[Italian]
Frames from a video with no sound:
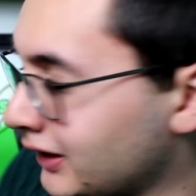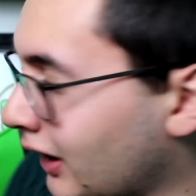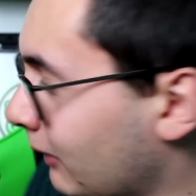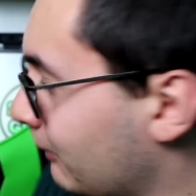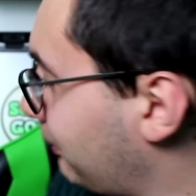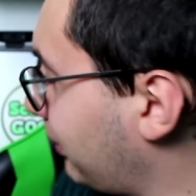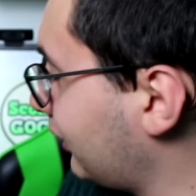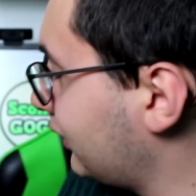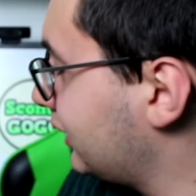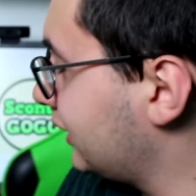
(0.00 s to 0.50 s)
da
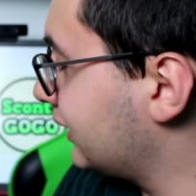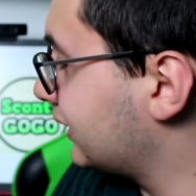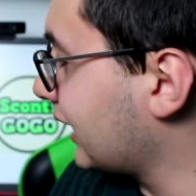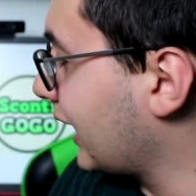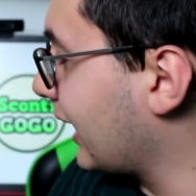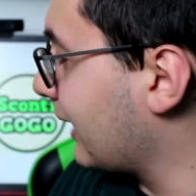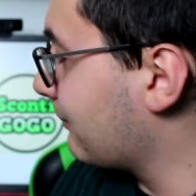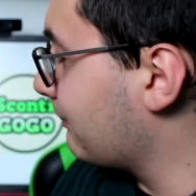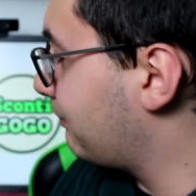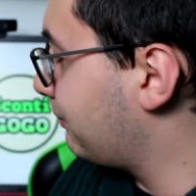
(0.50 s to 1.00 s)
un po' di
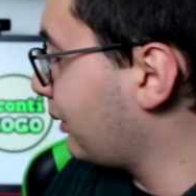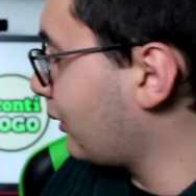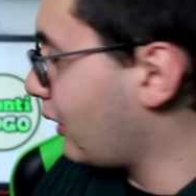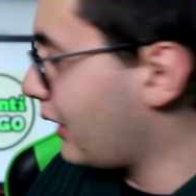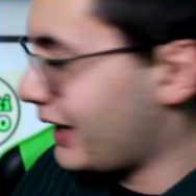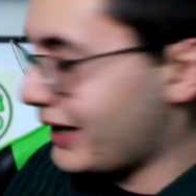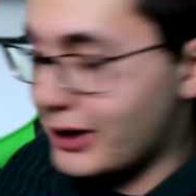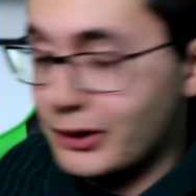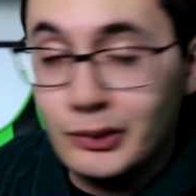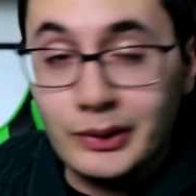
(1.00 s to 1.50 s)

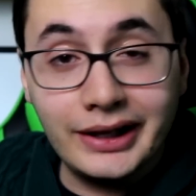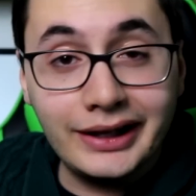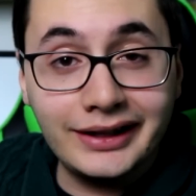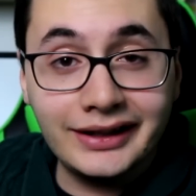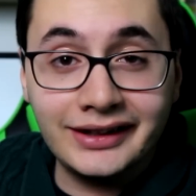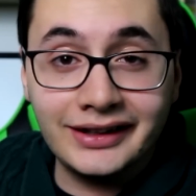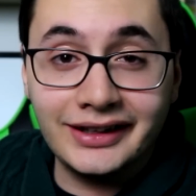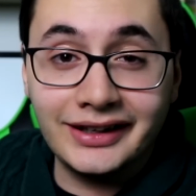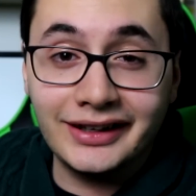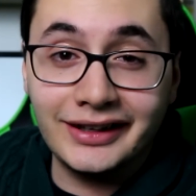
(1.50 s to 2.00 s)
tempo e
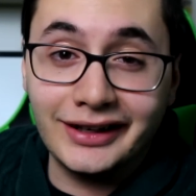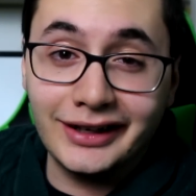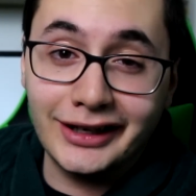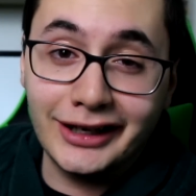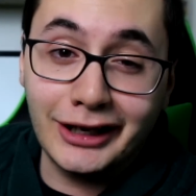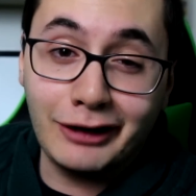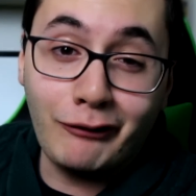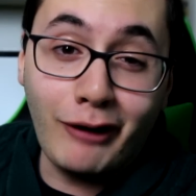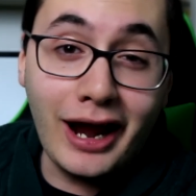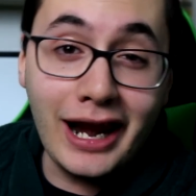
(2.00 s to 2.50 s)

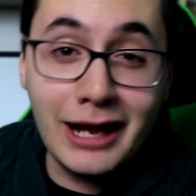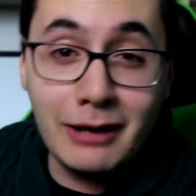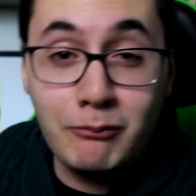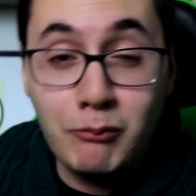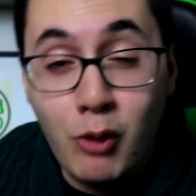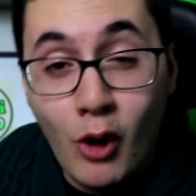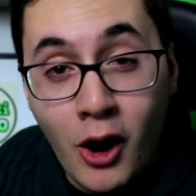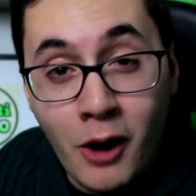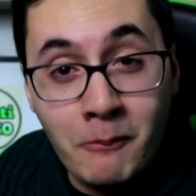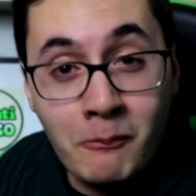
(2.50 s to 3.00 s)
quindi quale
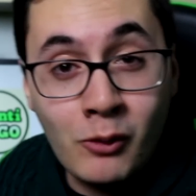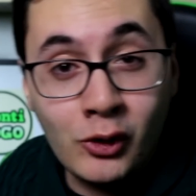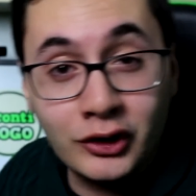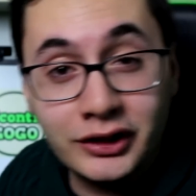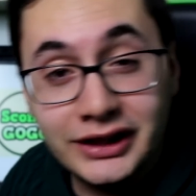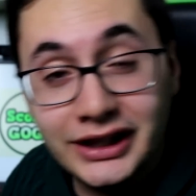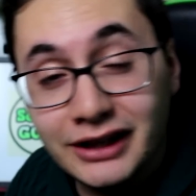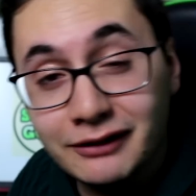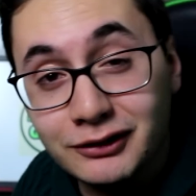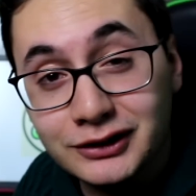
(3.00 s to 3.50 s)
buon
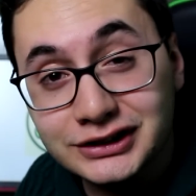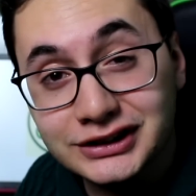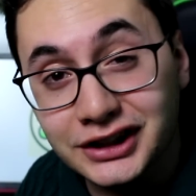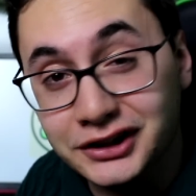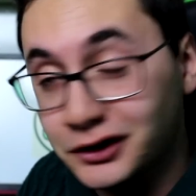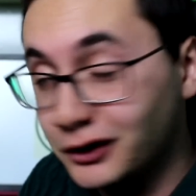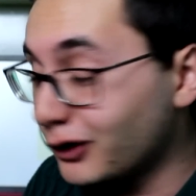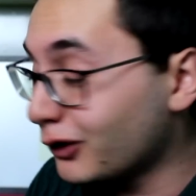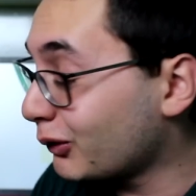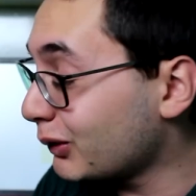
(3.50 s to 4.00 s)
motivo
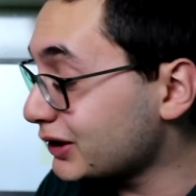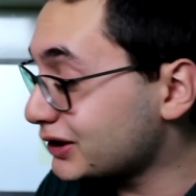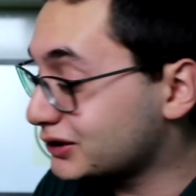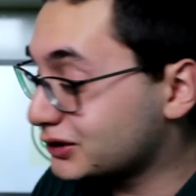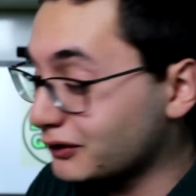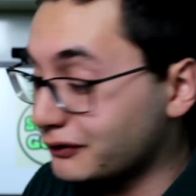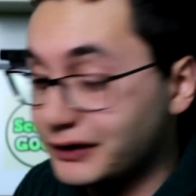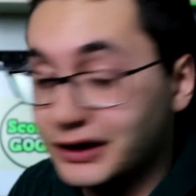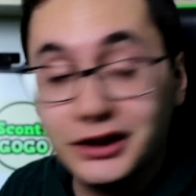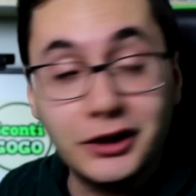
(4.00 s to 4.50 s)
se non
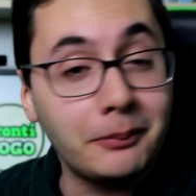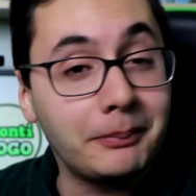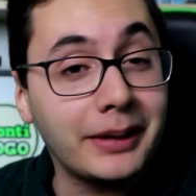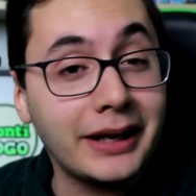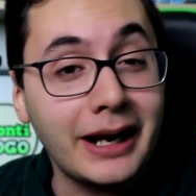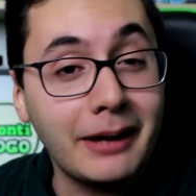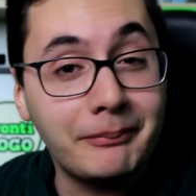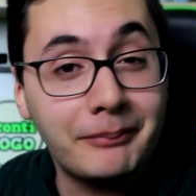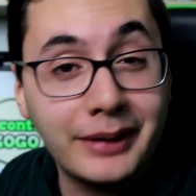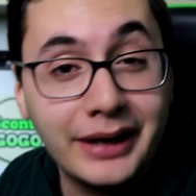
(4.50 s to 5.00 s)
questo video
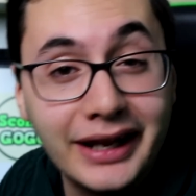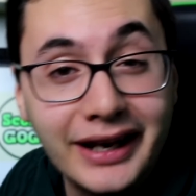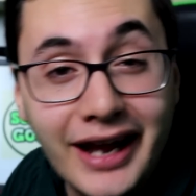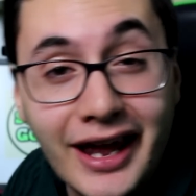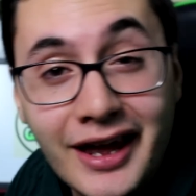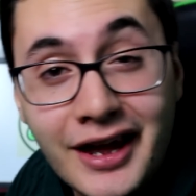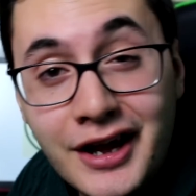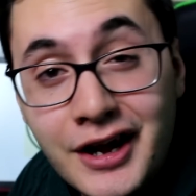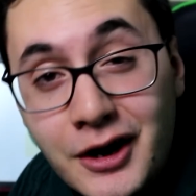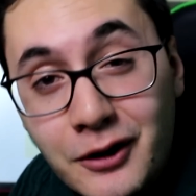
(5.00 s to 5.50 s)
per
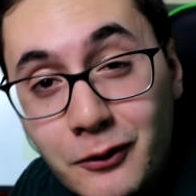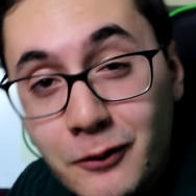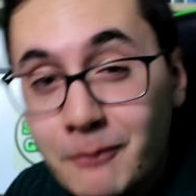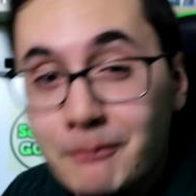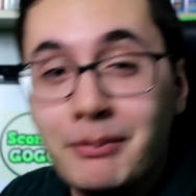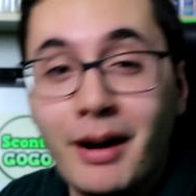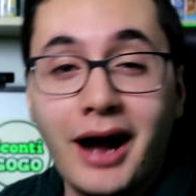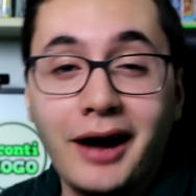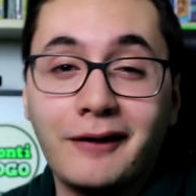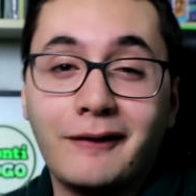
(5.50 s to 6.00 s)
aprire
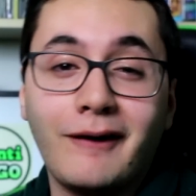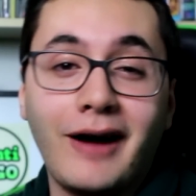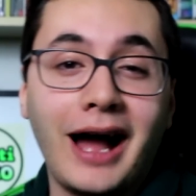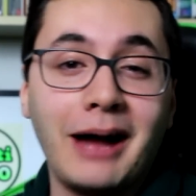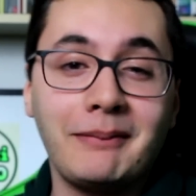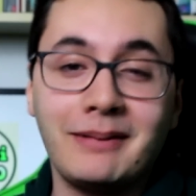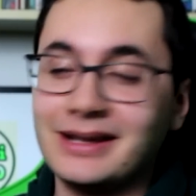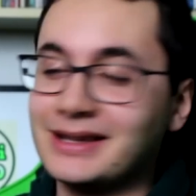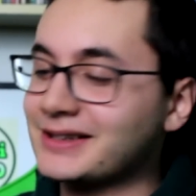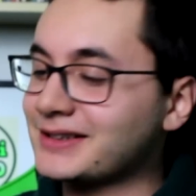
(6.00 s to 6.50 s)
un pacco
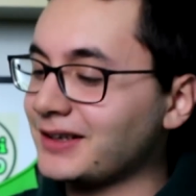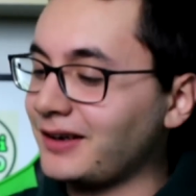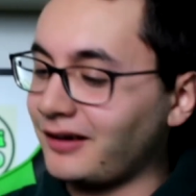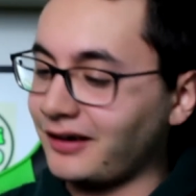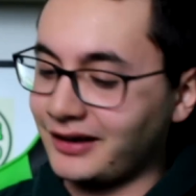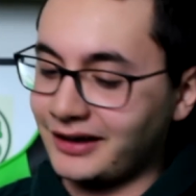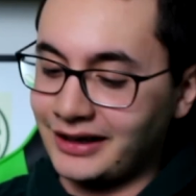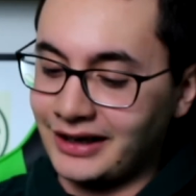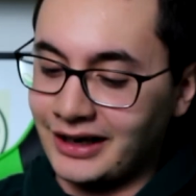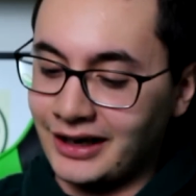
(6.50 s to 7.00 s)

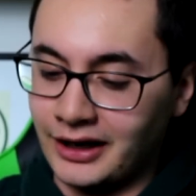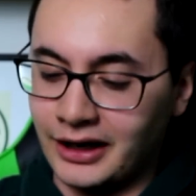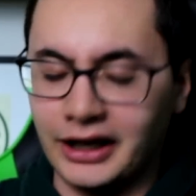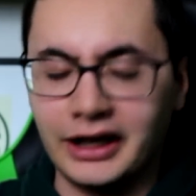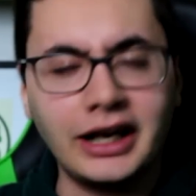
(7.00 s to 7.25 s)
Amazon?